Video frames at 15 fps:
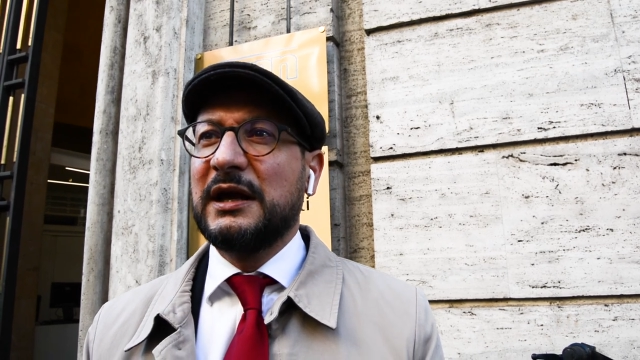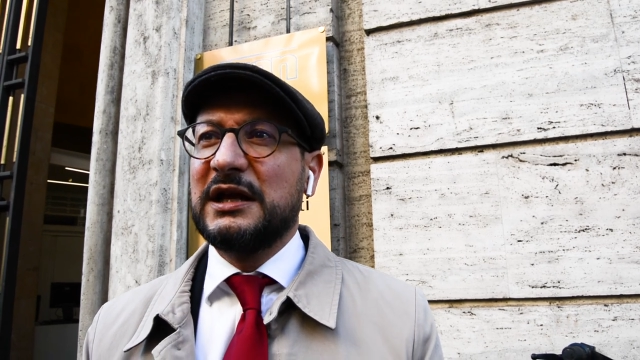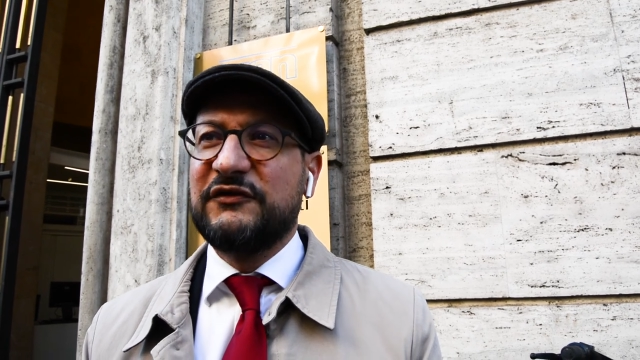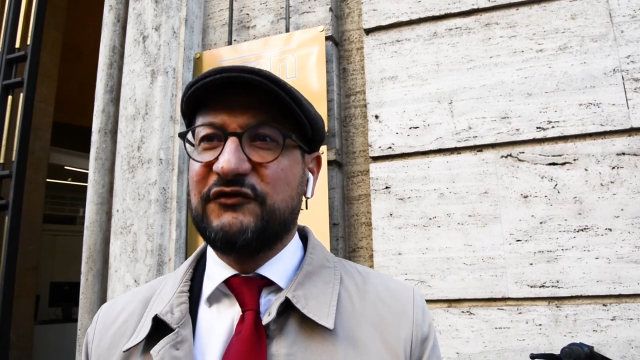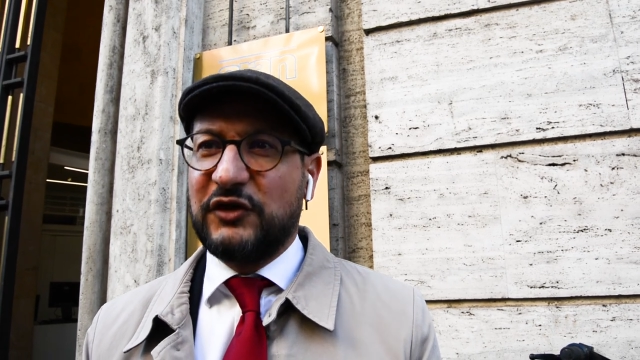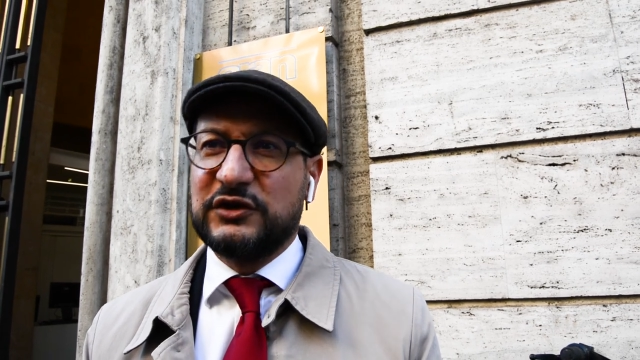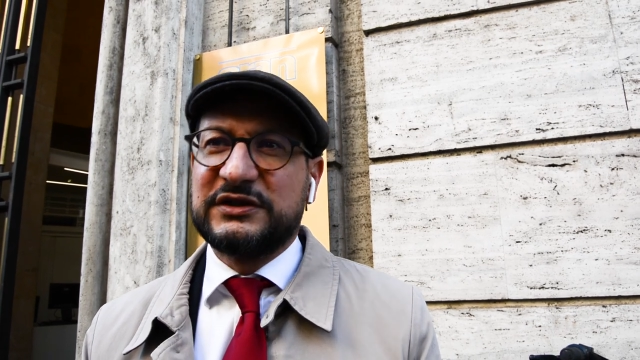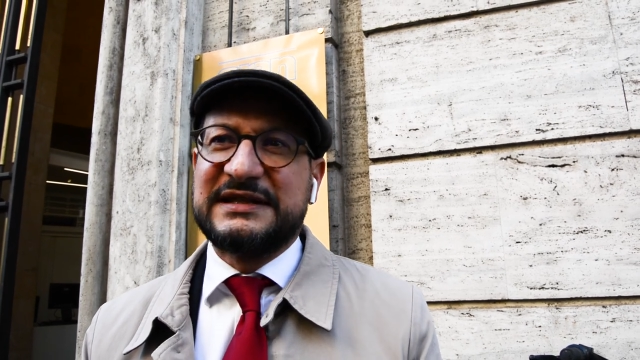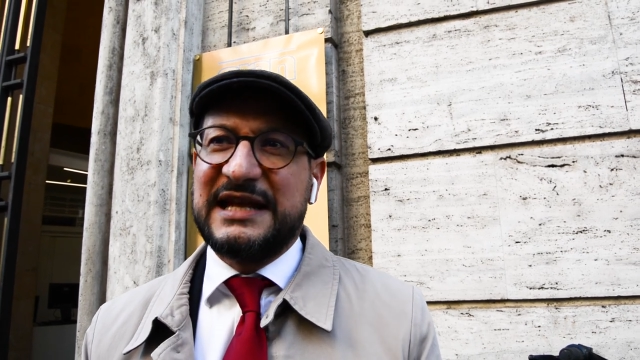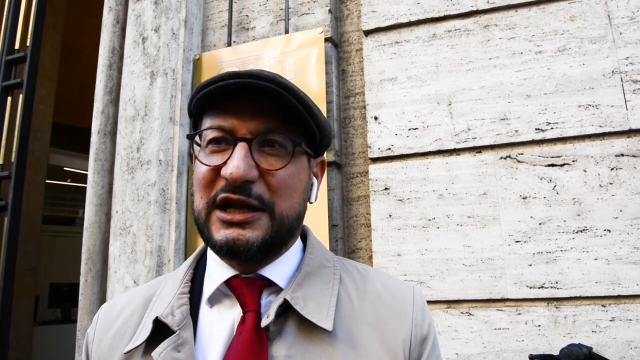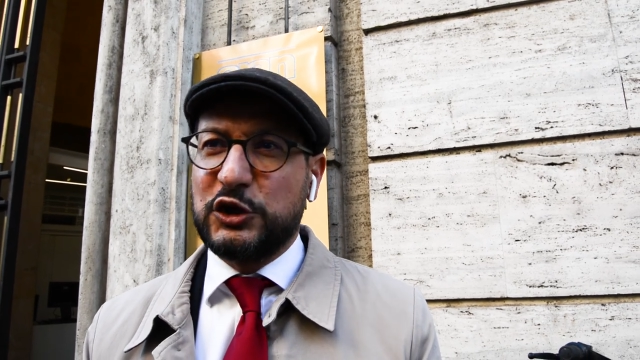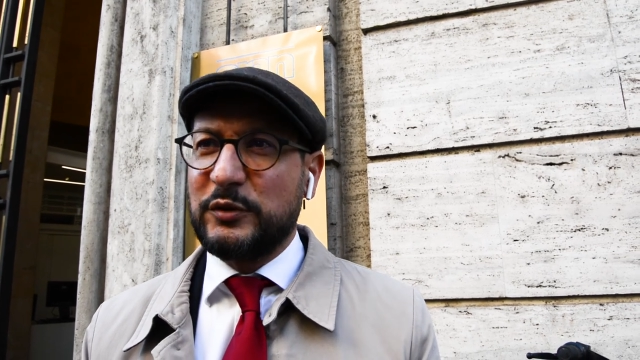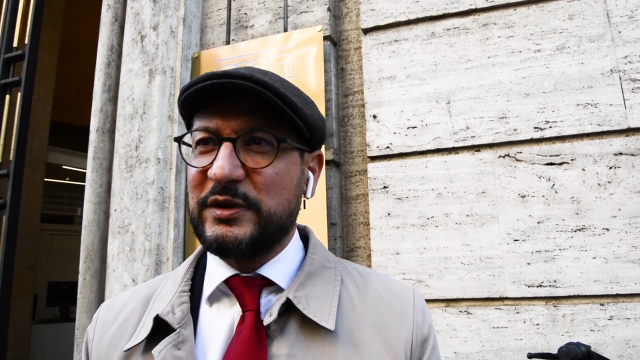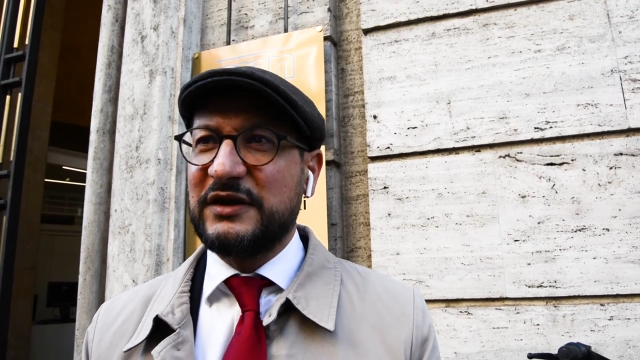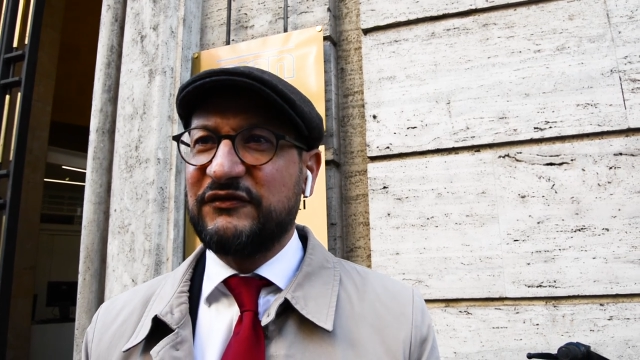Il fronte
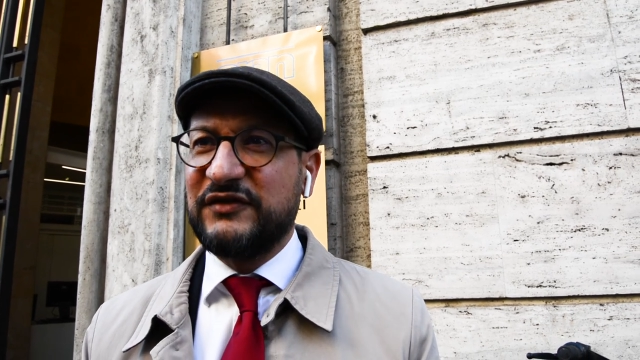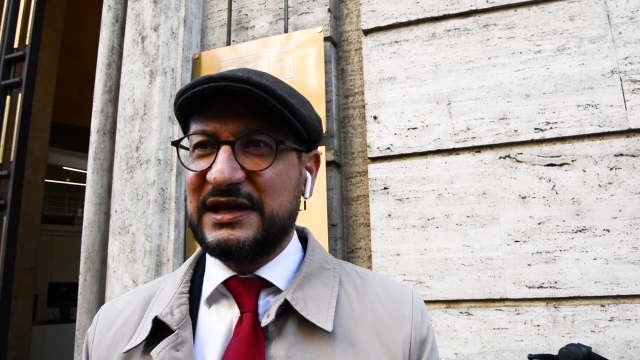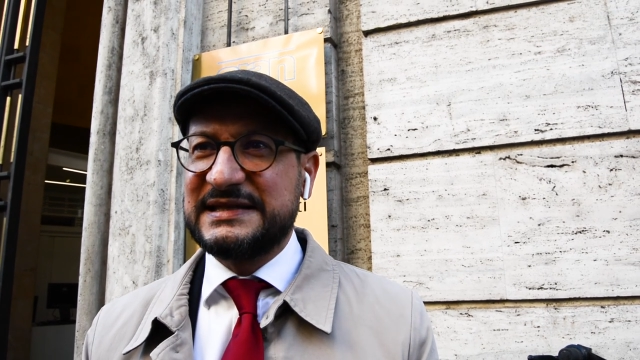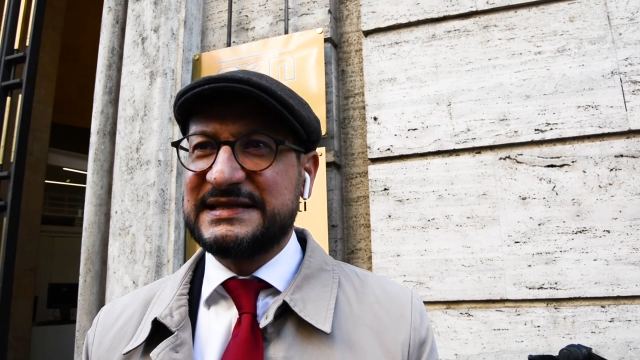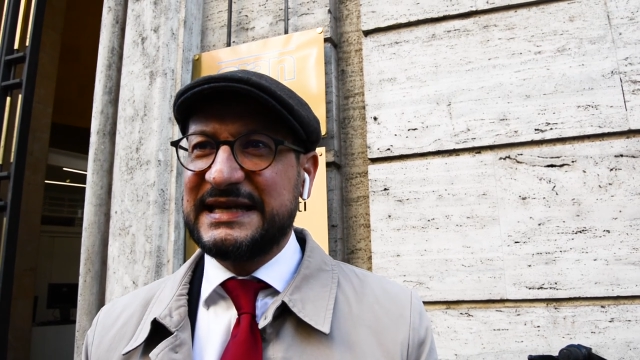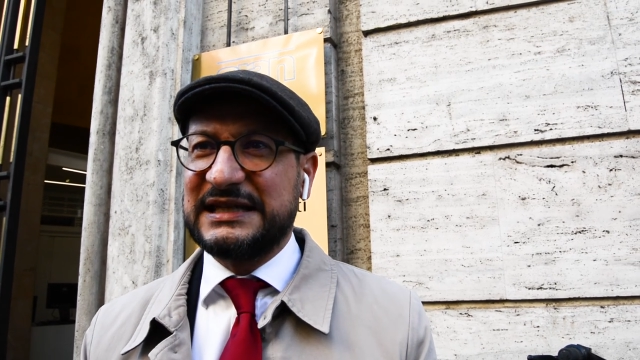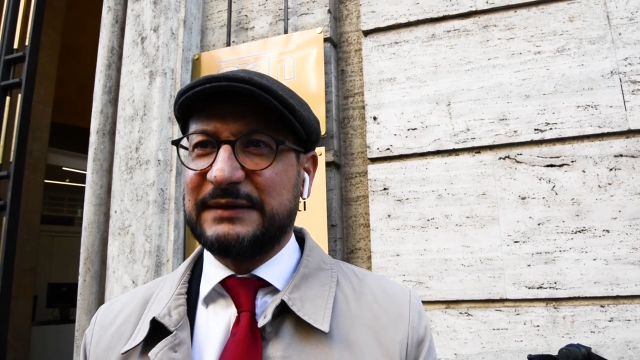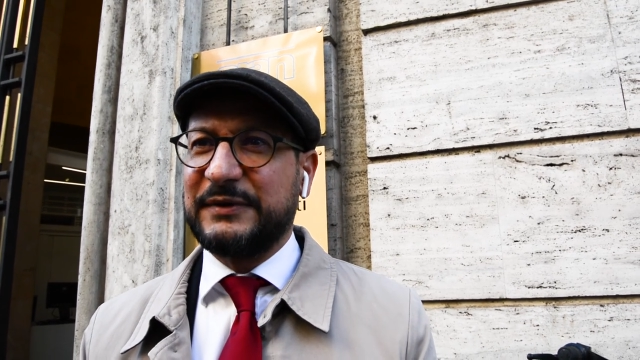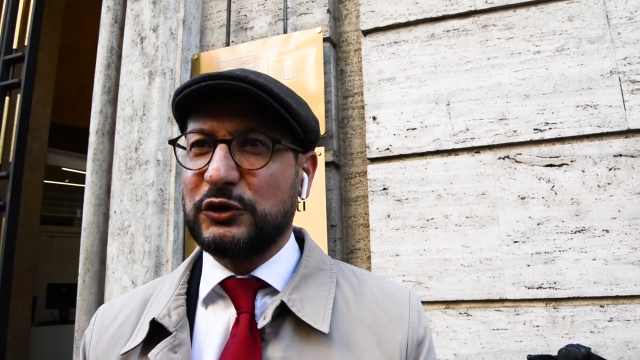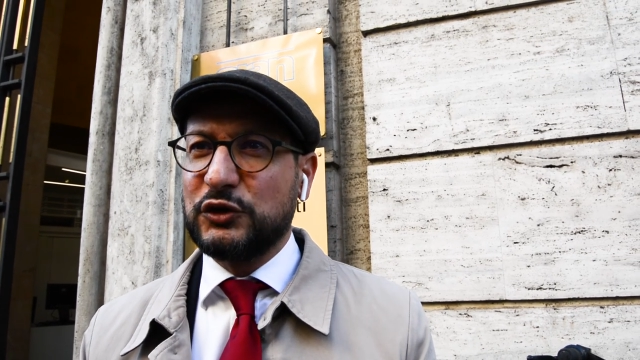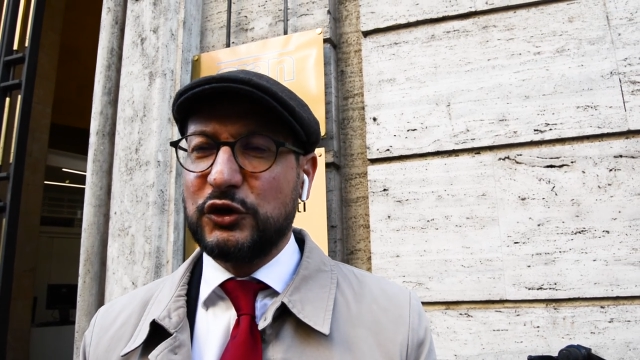dell'autonomia differenziata per